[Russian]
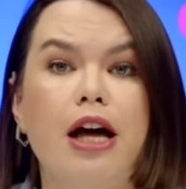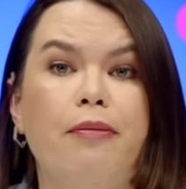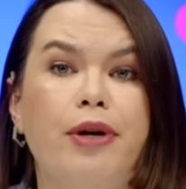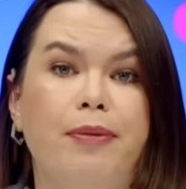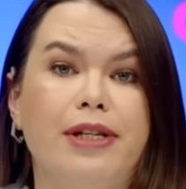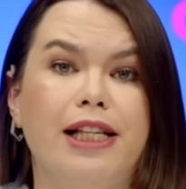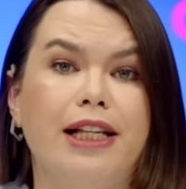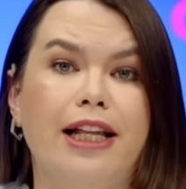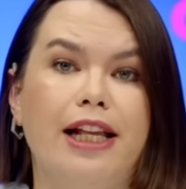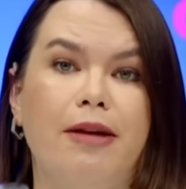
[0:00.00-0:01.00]

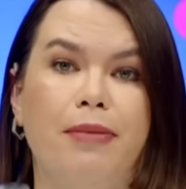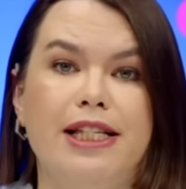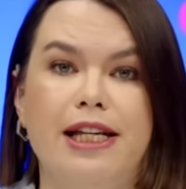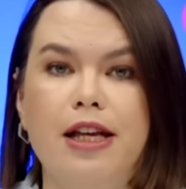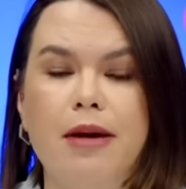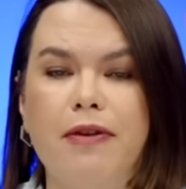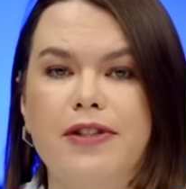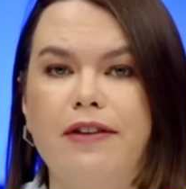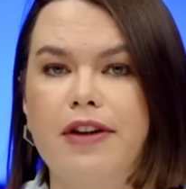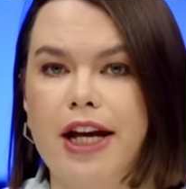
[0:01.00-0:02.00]
Предпосылкой для нападения, по
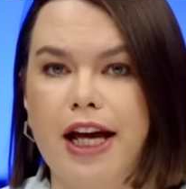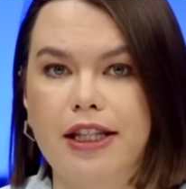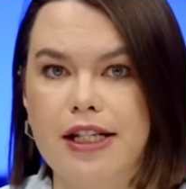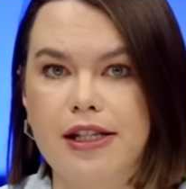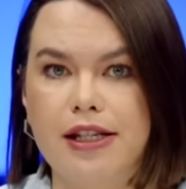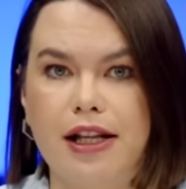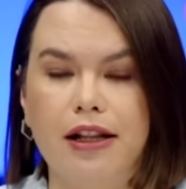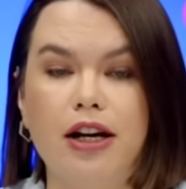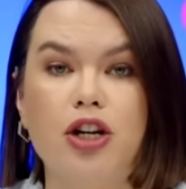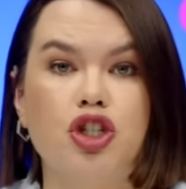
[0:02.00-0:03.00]
всей вероятности,
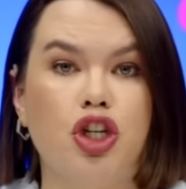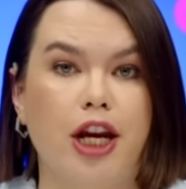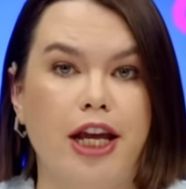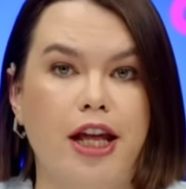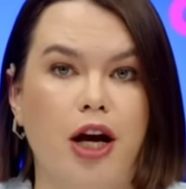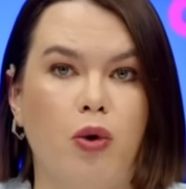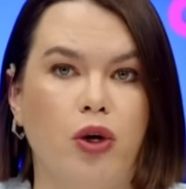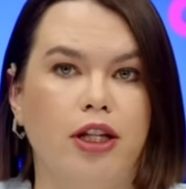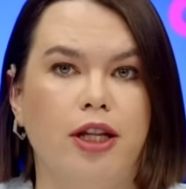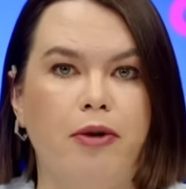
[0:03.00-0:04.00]
стало расширение
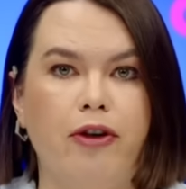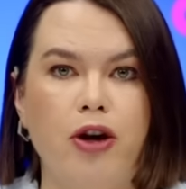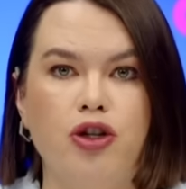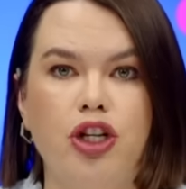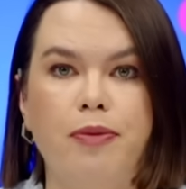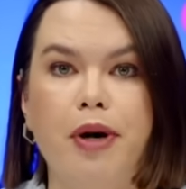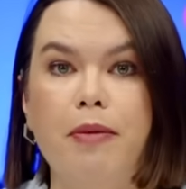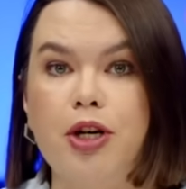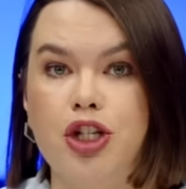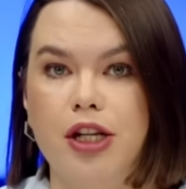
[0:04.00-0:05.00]
горнодобывающей
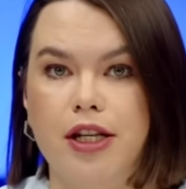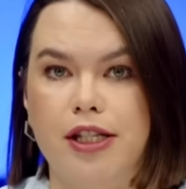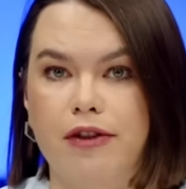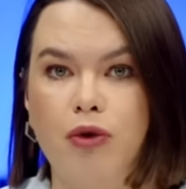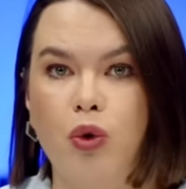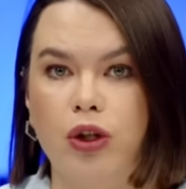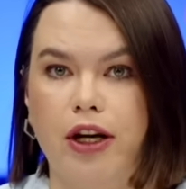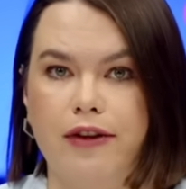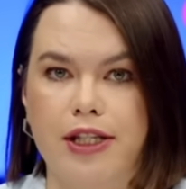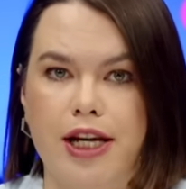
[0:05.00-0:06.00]
промышленности в
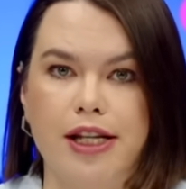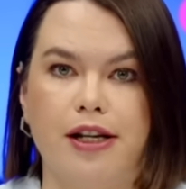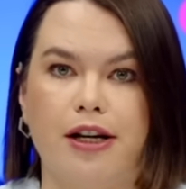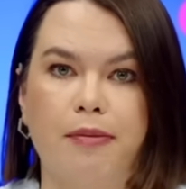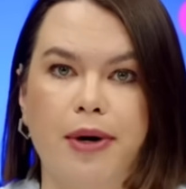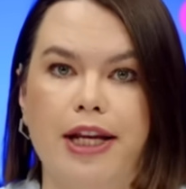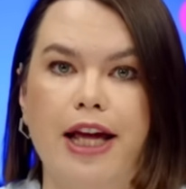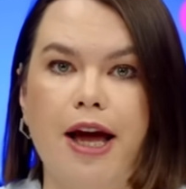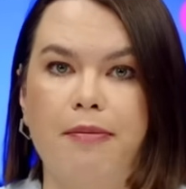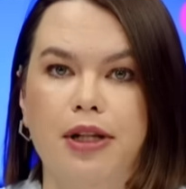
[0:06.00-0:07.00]
Конго в интересах компании
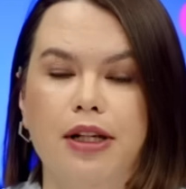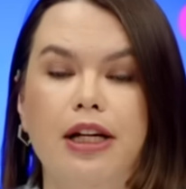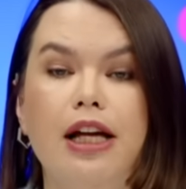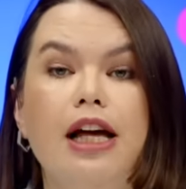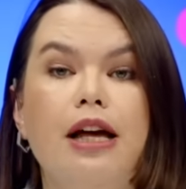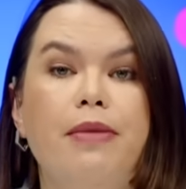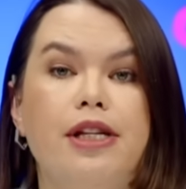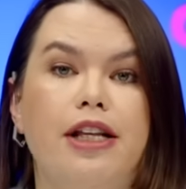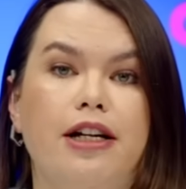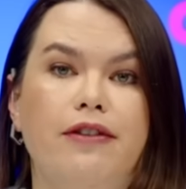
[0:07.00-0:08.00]
Apple.
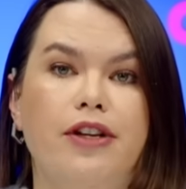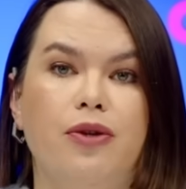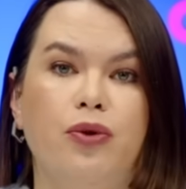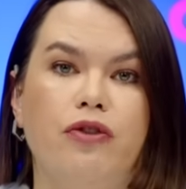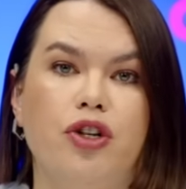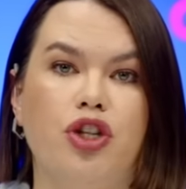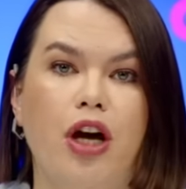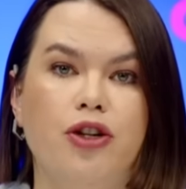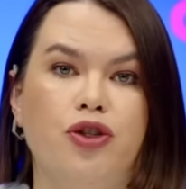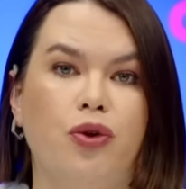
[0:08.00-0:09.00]
Местные активисты
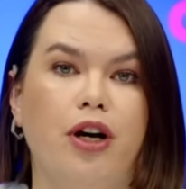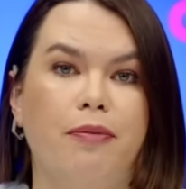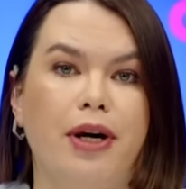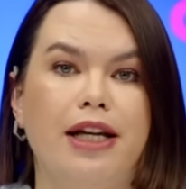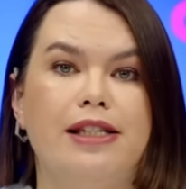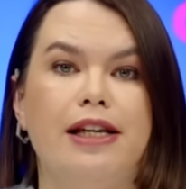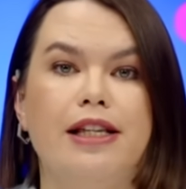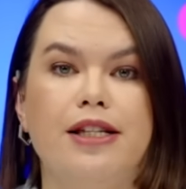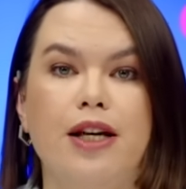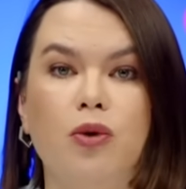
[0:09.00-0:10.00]
утверждают, что корпорация
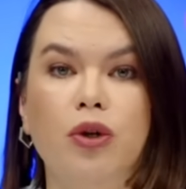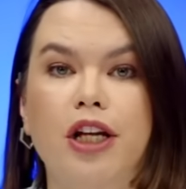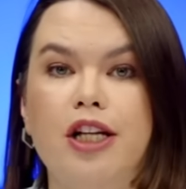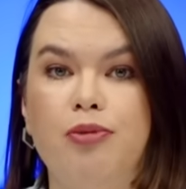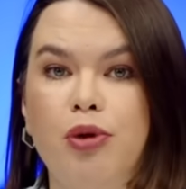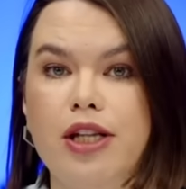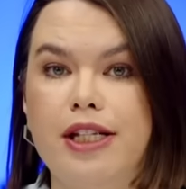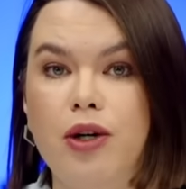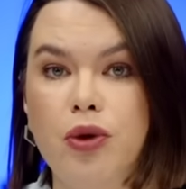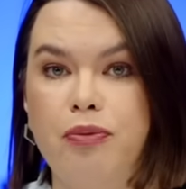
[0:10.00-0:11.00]
незаконно
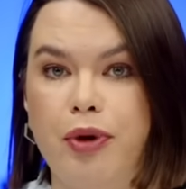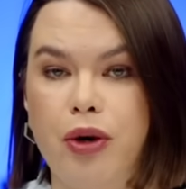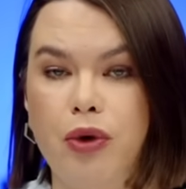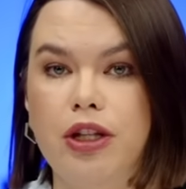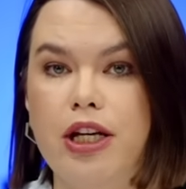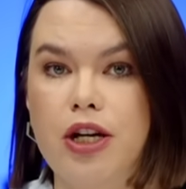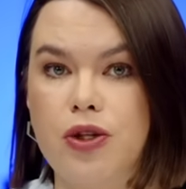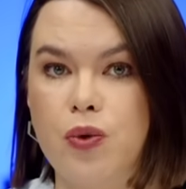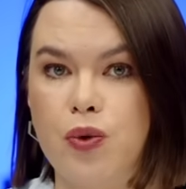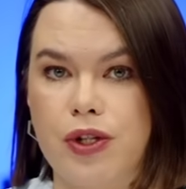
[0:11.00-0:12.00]
эксплуатирует природные
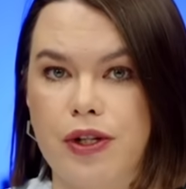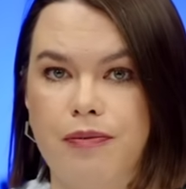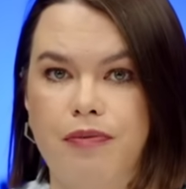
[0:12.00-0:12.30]
ресурсы